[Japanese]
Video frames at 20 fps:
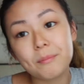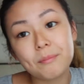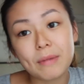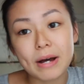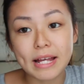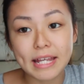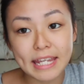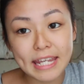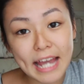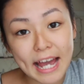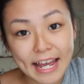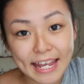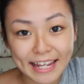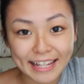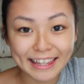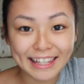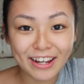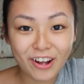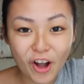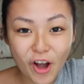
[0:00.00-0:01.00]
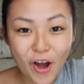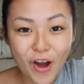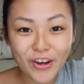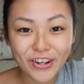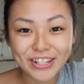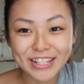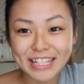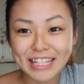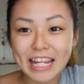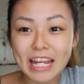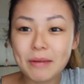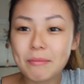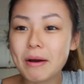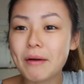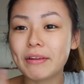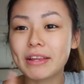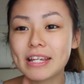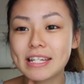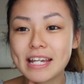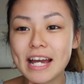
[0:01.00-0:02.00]
まあいいややっていこうで
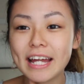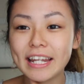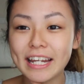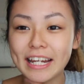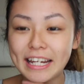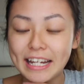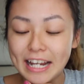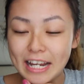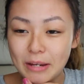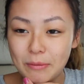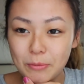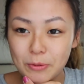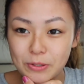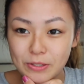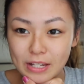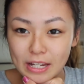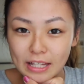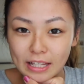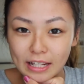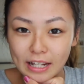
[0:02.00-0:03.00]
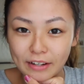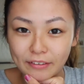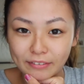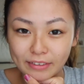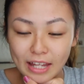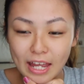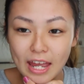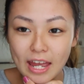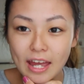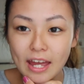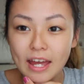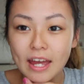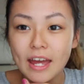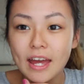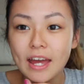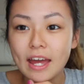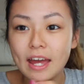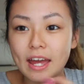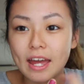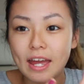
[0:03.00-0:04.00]
今私肌に何もつけてなくて
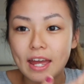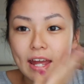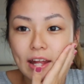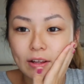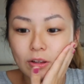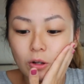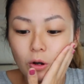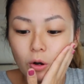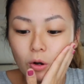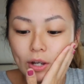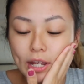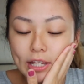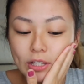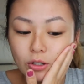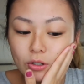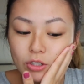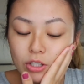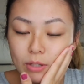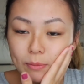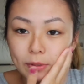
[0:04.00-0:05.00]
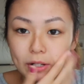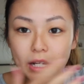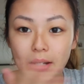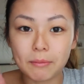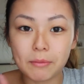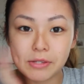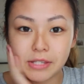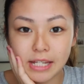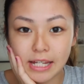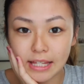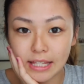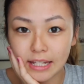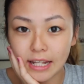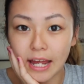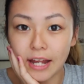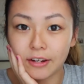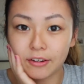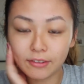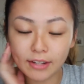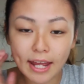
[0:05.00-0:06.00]
えっと化粧水も何もつけて
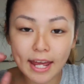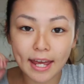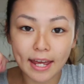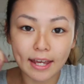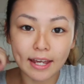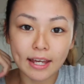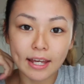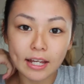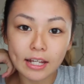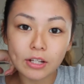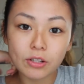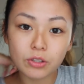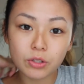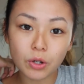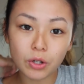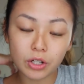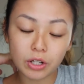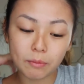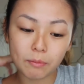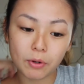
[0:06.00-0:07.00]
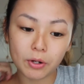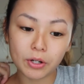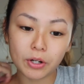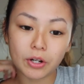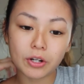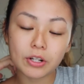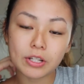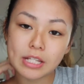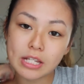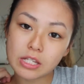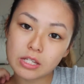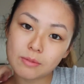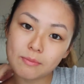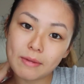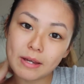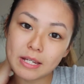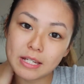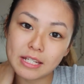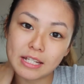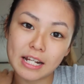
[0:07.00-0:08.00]
ないのでそういうのもいろいろ説
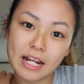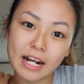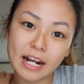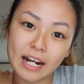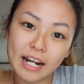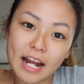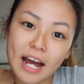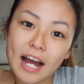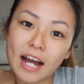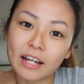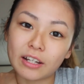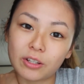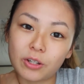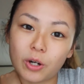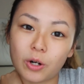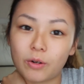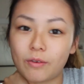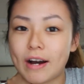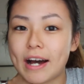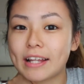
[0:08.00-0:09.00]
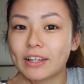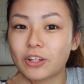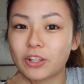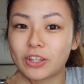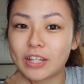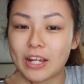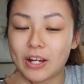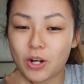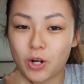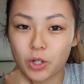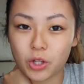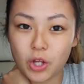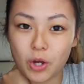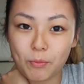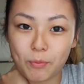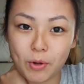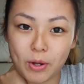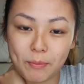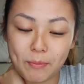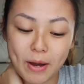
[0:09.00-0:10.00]
明しながら今日は撮っていこうと
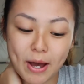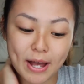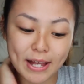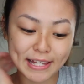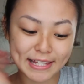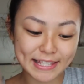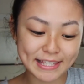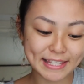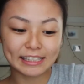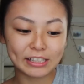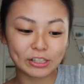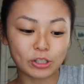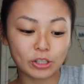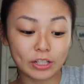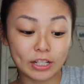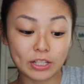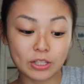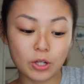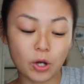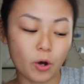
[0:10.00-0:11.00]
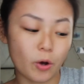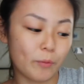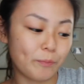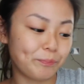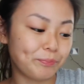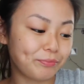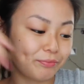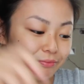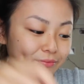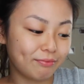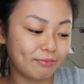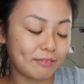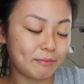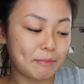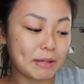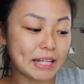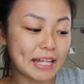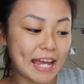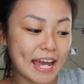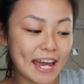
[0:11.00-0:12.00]
思いますそれでそう
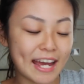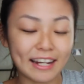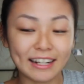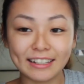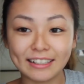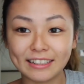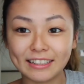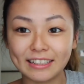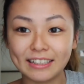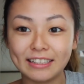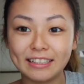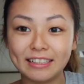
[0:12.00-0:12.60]
見てどう